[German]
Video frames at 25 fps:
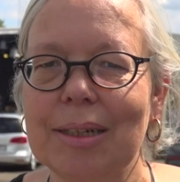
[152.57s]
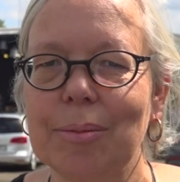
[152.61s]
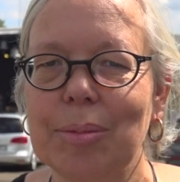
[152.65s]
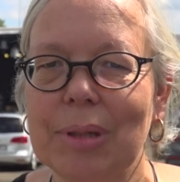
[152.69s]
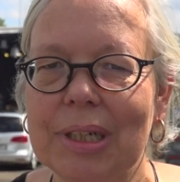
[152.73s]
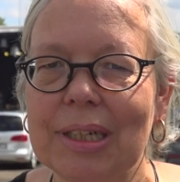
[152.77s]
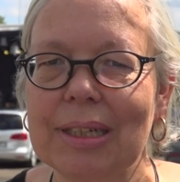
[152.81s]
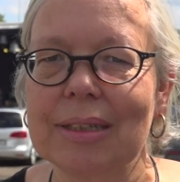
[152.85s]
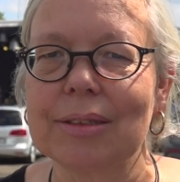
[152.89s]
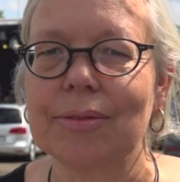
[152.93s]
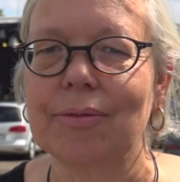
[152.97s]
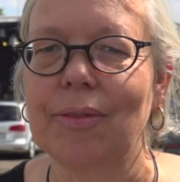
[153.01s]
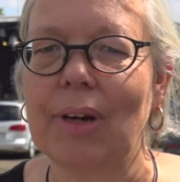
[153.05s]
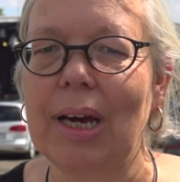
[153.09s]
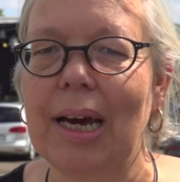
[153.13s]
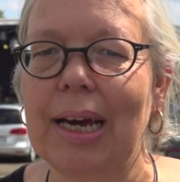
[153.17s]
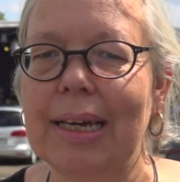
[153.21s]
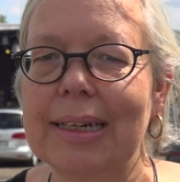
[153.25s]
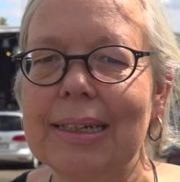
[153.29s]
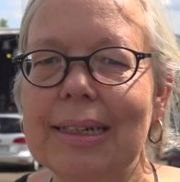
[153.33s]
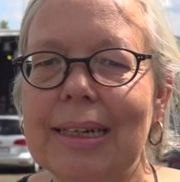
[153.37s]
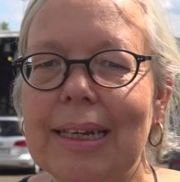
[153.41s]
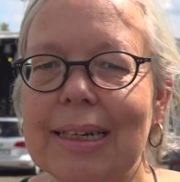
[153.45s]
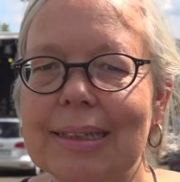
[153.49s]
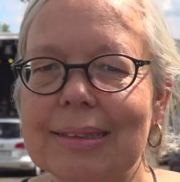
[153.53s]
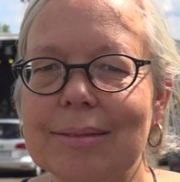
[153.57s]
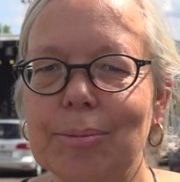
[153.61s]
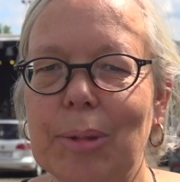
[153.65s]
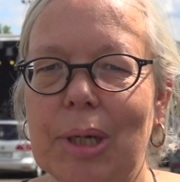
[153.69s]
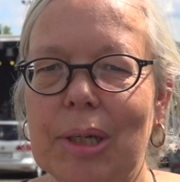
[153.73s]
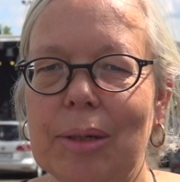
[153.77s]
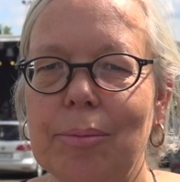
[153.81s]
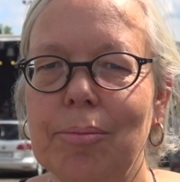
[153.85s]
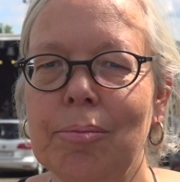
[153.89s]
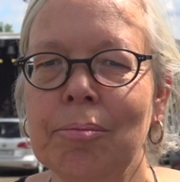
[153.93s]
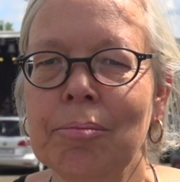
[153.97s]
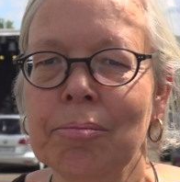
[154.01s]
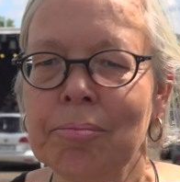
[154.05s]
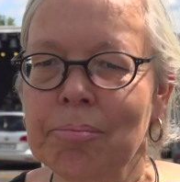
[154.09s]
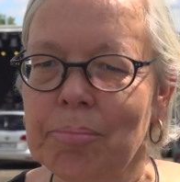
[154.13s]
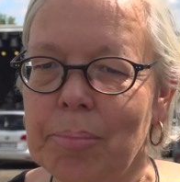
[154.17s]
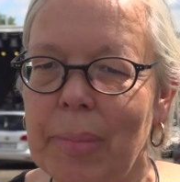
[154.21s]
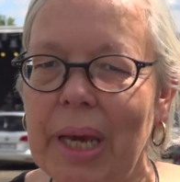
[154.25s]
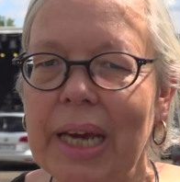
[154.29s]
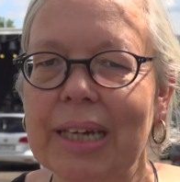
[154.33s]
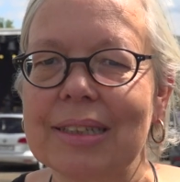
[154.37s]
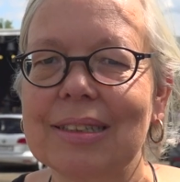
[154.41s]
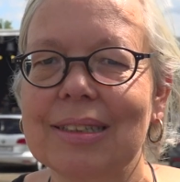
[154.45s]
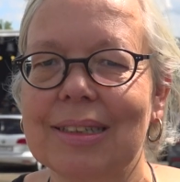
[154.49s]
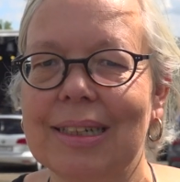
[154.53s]
Aber das war anders. Man
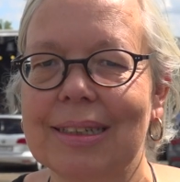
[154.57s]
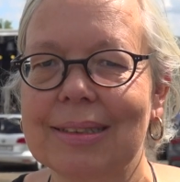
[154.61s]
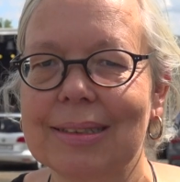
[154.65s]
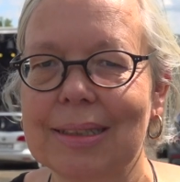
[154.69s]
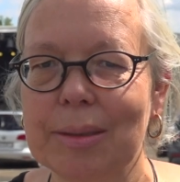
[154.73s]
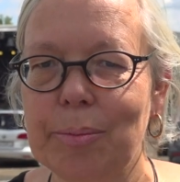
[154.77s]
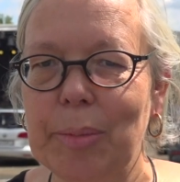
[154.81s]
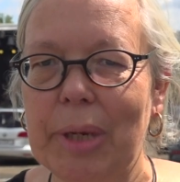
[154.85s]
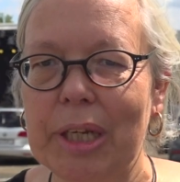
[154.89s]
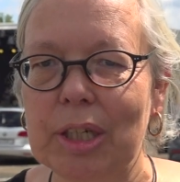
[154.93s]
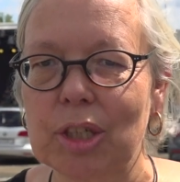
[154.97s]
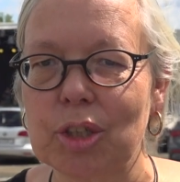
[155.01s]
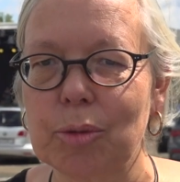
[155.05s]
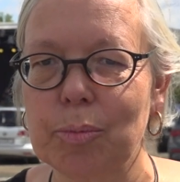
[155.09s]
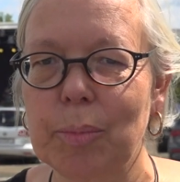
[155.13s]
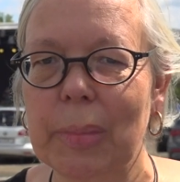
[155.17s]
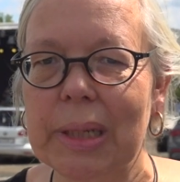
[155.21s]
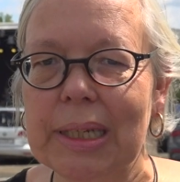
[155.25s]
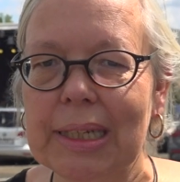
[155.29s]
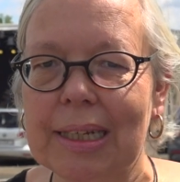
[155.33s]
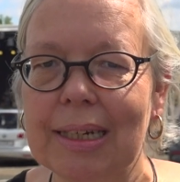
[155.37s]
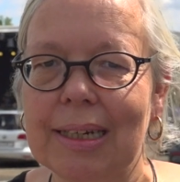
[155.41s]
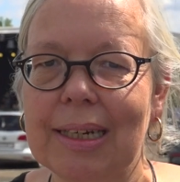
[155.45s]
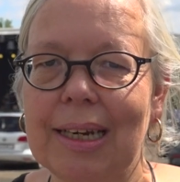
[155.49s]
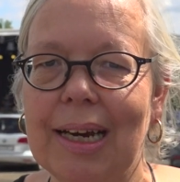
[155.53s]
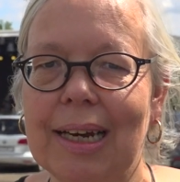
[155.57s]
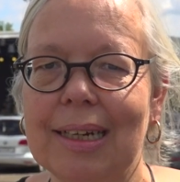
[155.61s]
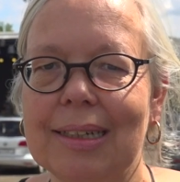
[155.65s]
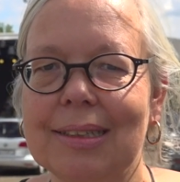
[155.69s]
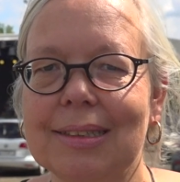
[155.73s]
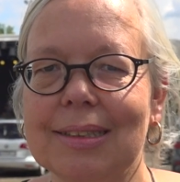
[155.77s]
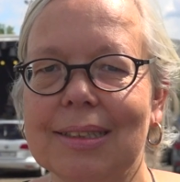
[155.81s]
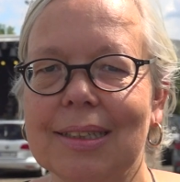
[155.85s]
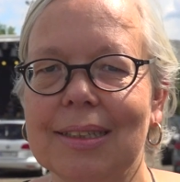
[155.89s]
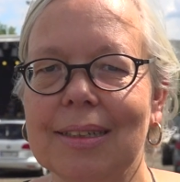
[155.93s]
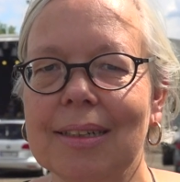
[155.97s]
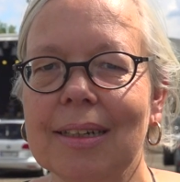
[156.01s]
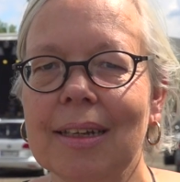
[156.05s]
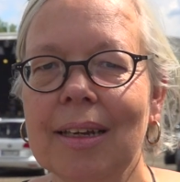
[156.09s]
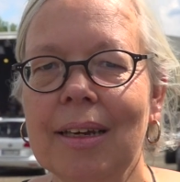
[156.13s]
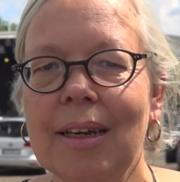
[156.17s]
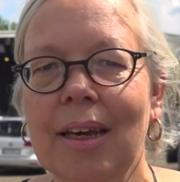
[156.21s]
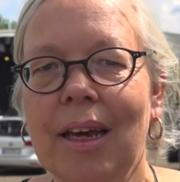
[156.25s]
merkte, dass die Menschen mitgegangen sind.